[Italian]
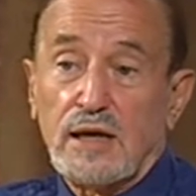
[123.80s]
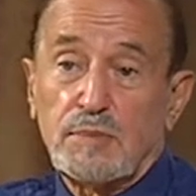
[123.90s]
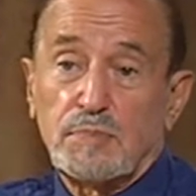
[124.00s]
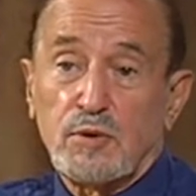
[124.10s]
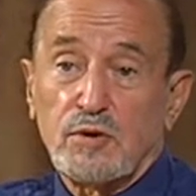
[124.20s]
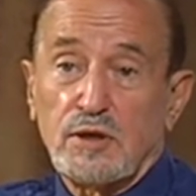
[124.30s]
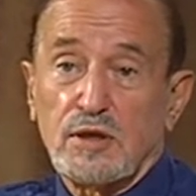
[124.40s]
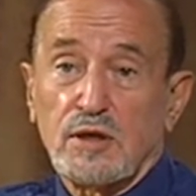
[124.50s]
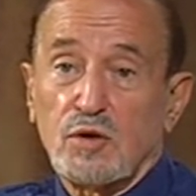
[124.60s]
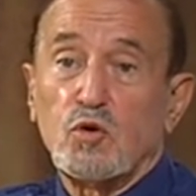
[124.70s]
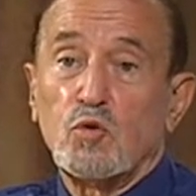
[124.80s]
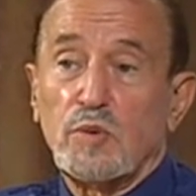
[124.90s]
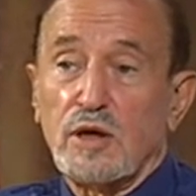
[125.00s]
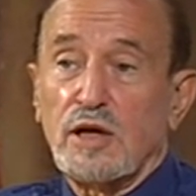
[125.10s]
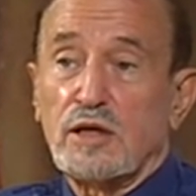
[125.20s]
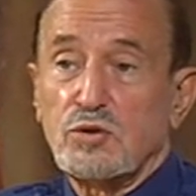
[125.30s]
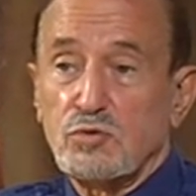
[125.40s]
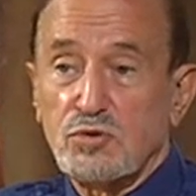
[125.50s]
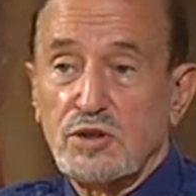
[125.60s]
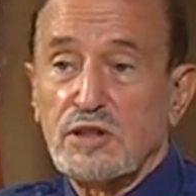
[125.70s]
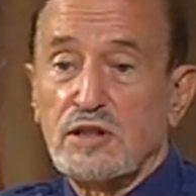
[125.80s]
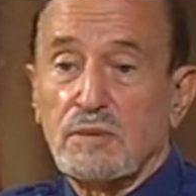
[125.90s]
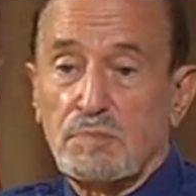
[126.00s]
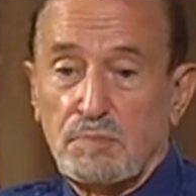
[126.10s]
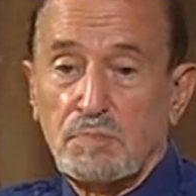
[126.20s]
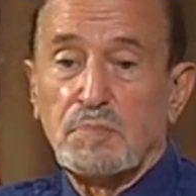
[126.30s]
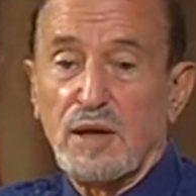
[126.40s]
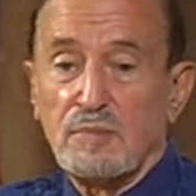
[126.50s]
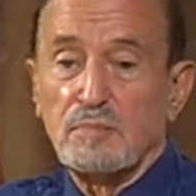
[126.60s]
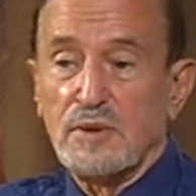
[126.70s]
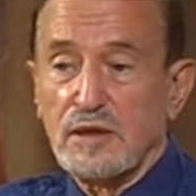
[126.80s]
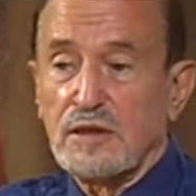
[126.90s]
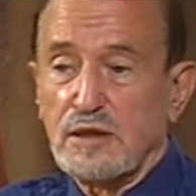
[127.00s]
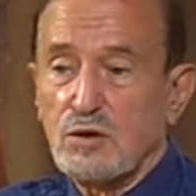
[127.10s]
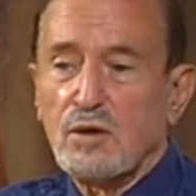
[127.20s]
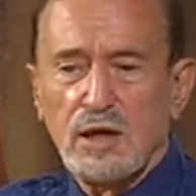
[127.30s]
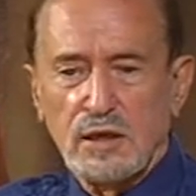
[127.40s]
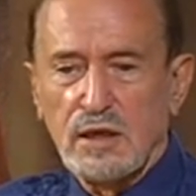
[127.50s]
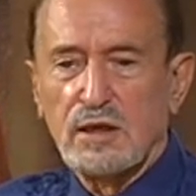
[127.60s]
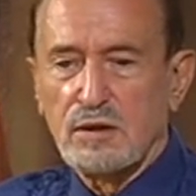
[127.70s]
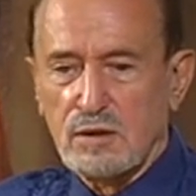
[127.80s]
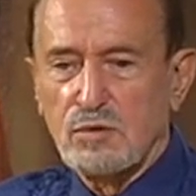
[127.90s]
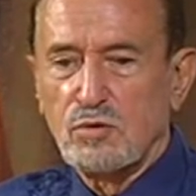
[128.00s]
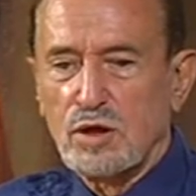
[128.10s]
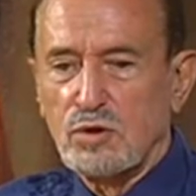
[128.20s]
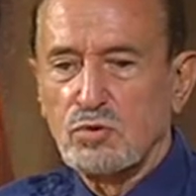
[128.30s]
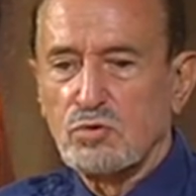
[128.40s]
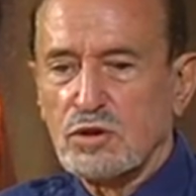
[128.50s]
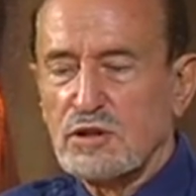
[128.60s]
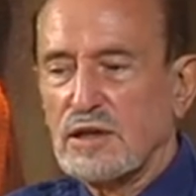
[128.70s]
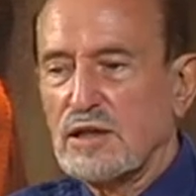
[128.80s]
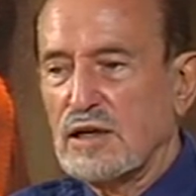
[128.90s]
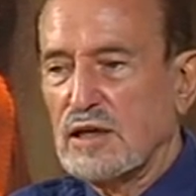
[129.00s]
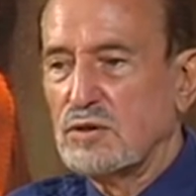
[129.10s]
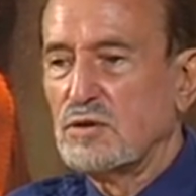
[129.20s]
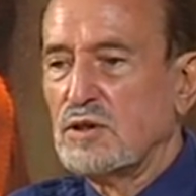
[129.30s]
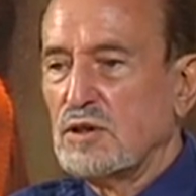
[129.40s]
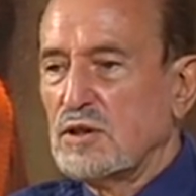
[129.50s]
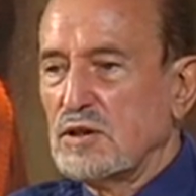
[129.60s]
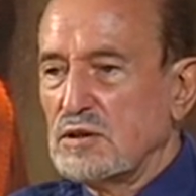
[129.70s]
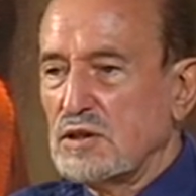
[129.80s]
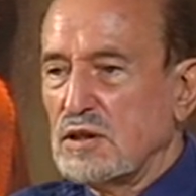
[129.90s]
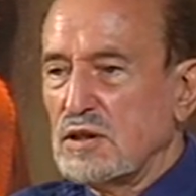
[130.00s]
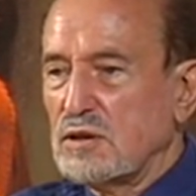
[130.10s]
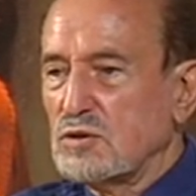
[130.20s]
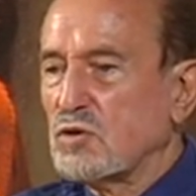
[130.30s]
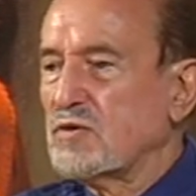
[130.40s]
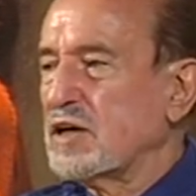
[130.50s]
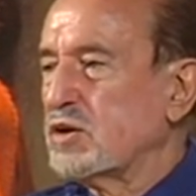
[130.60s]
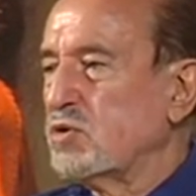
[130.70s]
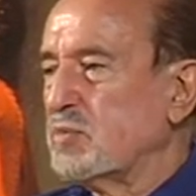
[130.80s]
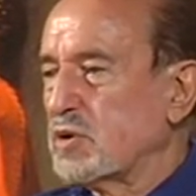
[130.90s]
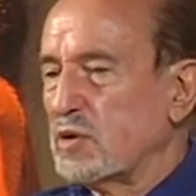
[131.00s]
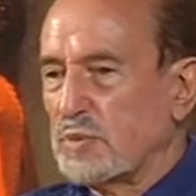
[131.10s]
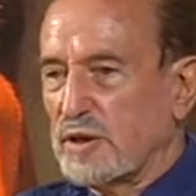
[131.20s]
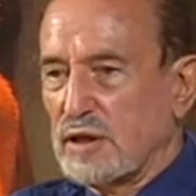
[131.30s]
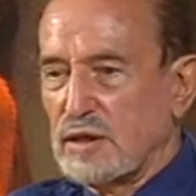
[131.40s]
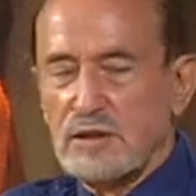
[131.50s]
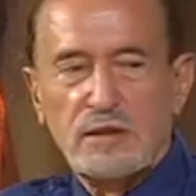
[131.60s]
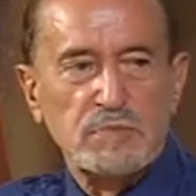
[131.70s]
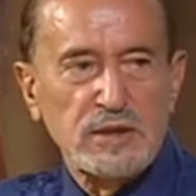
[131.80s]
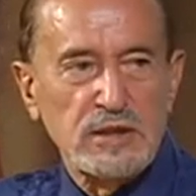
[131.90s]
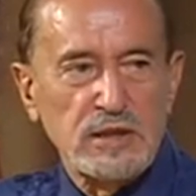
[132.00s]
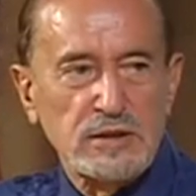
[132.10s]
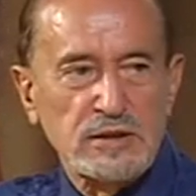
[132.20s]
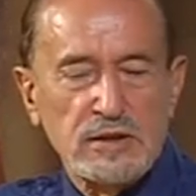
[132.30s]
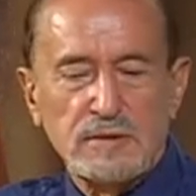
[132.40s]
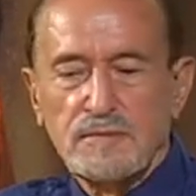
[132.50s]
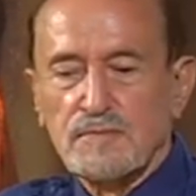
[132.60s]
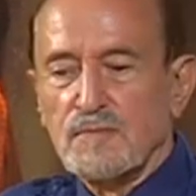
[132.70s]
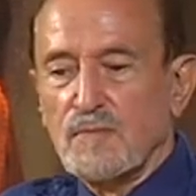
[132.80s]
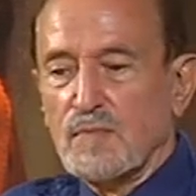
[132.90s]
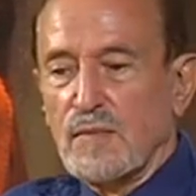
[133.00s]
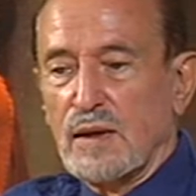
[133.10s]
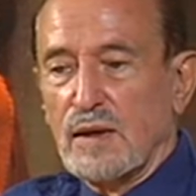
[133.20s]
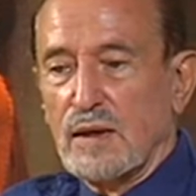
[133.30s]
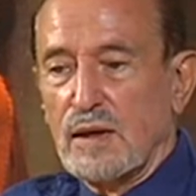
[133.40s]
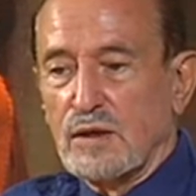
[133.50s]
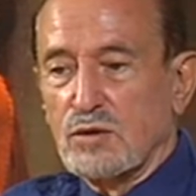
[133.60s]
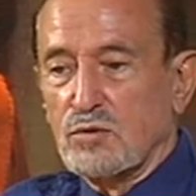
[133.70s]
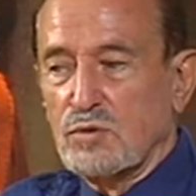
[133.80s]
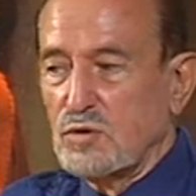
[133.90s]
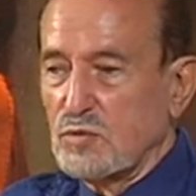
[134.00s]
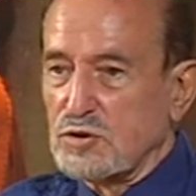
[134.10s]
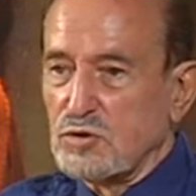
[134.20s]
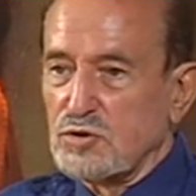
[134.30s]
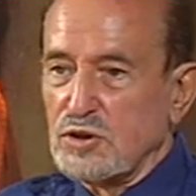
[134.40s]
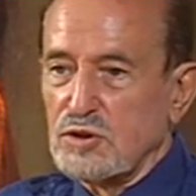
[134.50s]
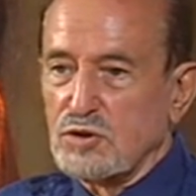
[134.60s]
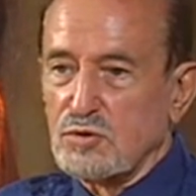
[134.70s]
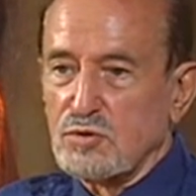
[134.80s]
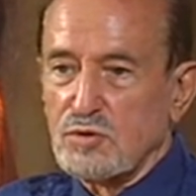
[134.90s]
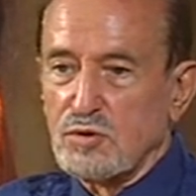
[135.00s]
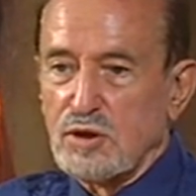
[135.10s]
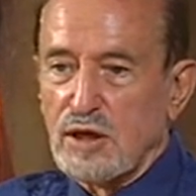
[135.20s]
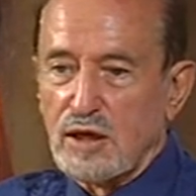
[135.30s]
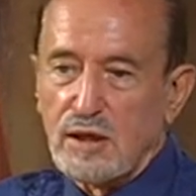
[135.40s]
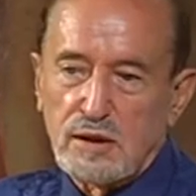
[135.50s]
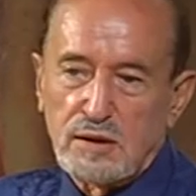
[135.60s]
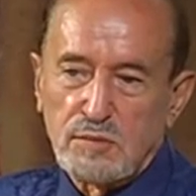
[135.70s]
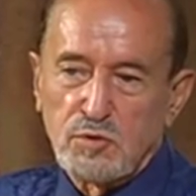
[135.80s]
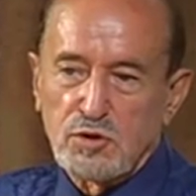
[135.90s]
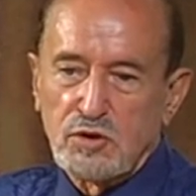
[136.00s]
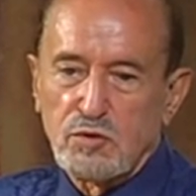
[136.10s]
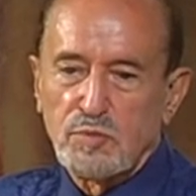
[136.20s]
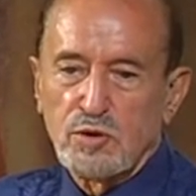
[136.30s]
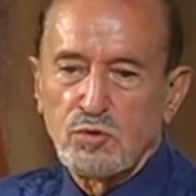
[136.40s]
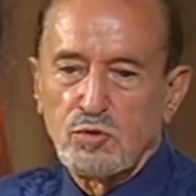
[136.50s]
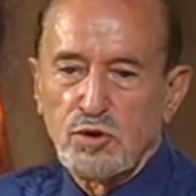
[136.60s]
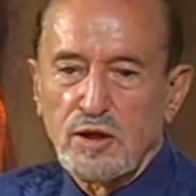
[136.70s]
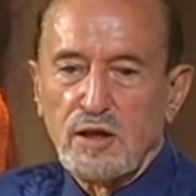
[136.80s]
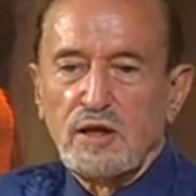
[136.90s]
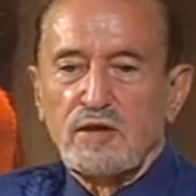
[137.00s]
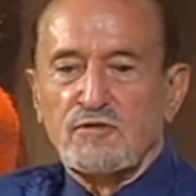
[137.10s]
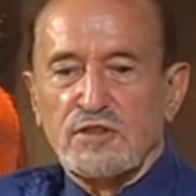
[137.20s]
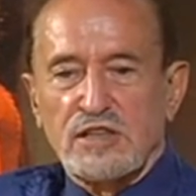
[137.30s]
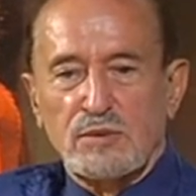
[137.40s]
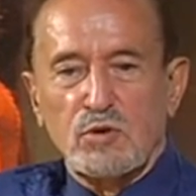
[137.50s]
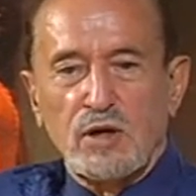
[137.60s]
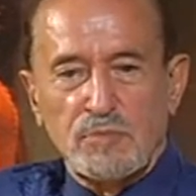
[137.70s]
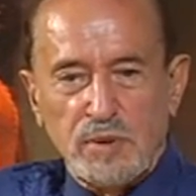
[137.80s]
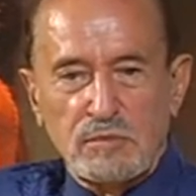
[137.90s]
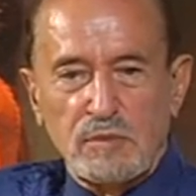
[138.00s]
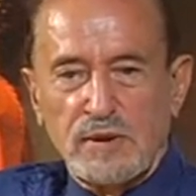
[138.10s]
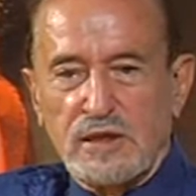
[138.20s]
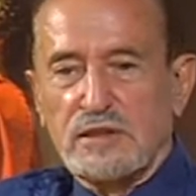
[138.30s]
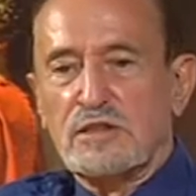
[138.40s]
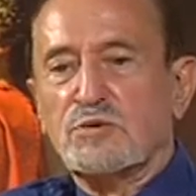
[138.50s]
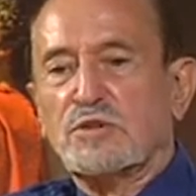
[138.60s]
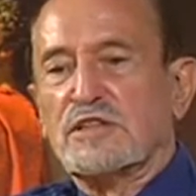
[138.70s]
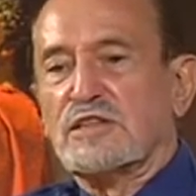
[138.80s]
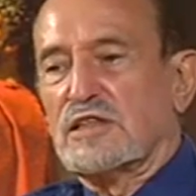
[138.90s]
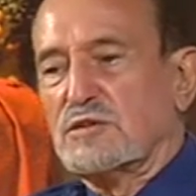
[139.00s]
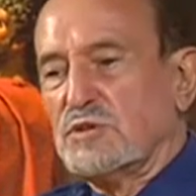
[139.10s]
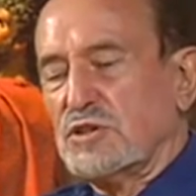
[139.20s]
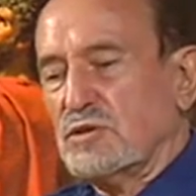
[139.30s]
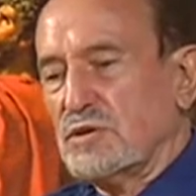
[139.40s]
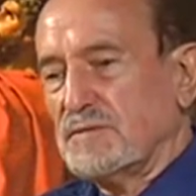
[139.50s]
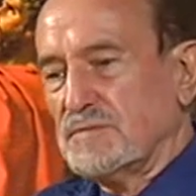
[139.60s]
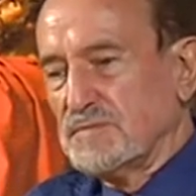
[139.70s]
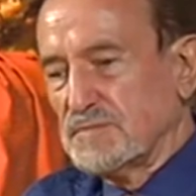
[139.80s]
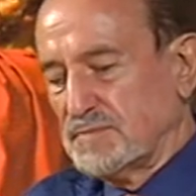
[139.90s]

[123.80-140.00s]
e poi come è riuscita pian pianino, anche con l'aiuto italiano, di trovare una propria indipendenza. Mm, certo. Ecco, in questo senso eh, è il motivo per cui facciamo la prima parte di questa trasmissione.